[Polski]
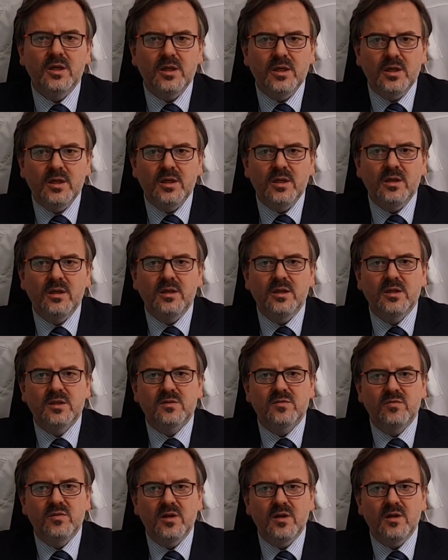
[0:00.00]
i
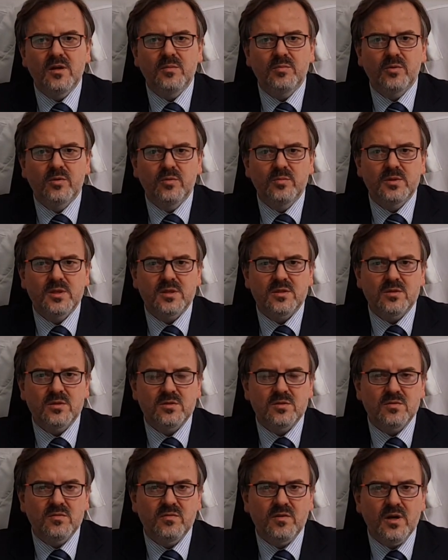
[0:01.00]
jest wiele prób
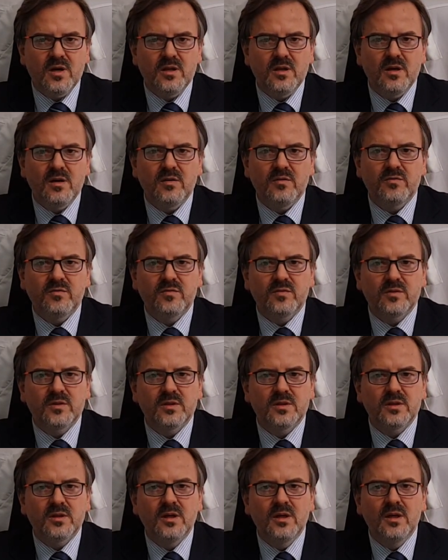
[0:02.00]
zastosowania w,
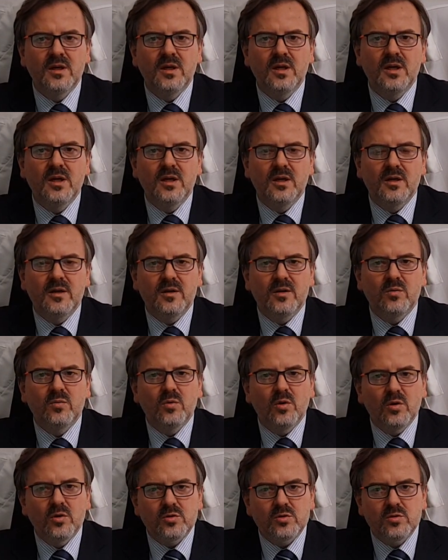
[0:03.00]
e,
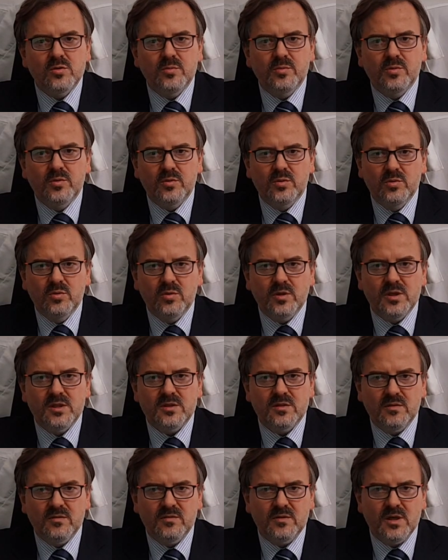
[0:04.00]
u osób,
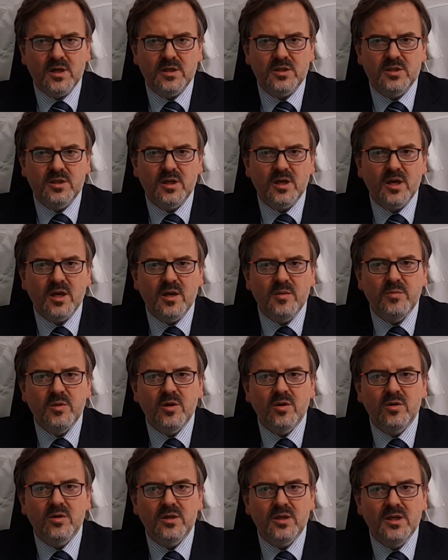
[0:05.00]
które są w trakcie
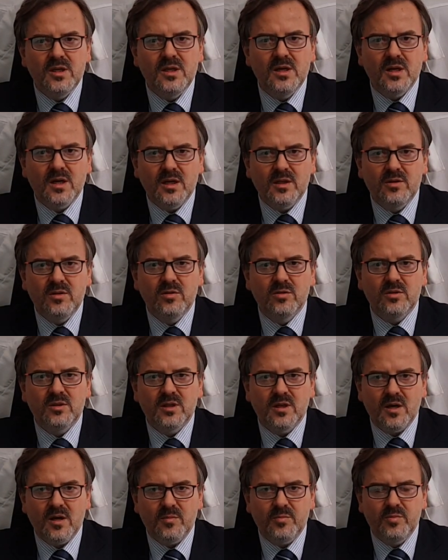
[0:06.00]
chemio- i
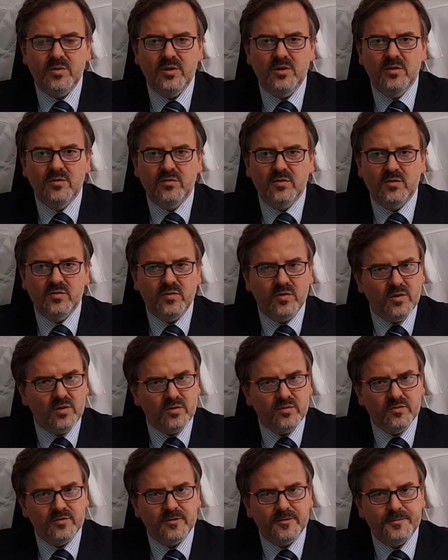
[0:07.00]
radioterapii
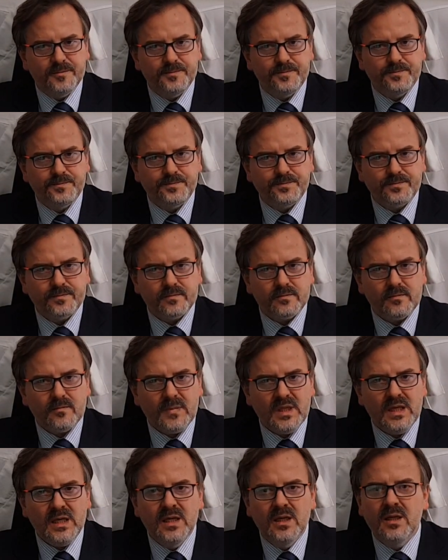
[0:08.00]
nowotworów.
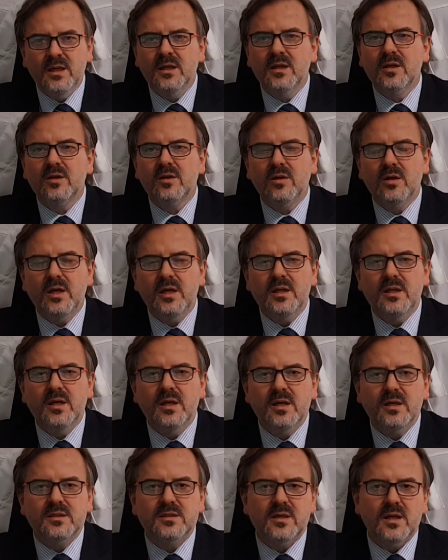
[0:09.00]

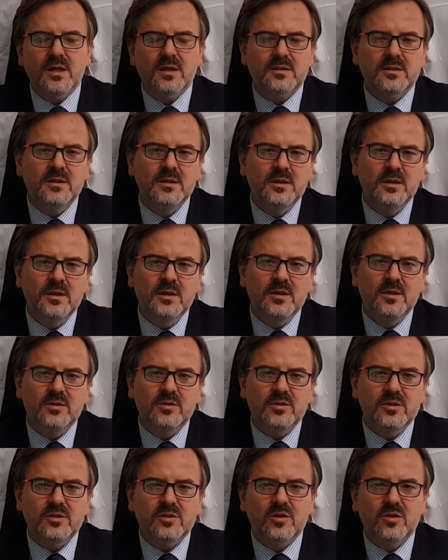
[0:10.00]
Kolejny ekstrakt
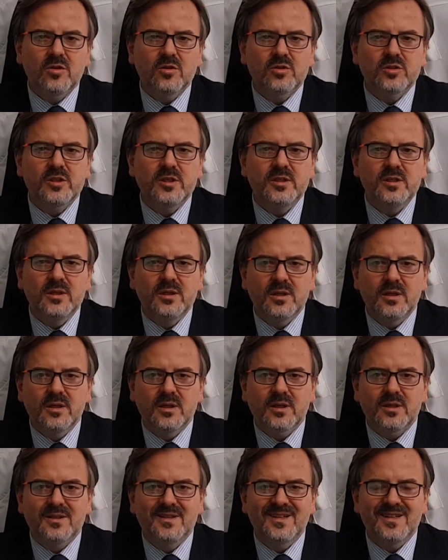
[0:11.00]
to jest korzeń
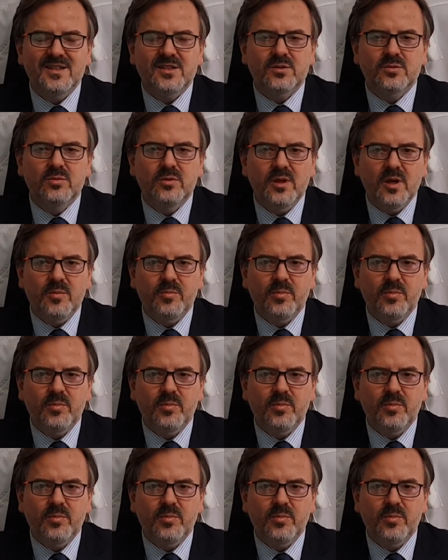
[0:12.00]
rdestu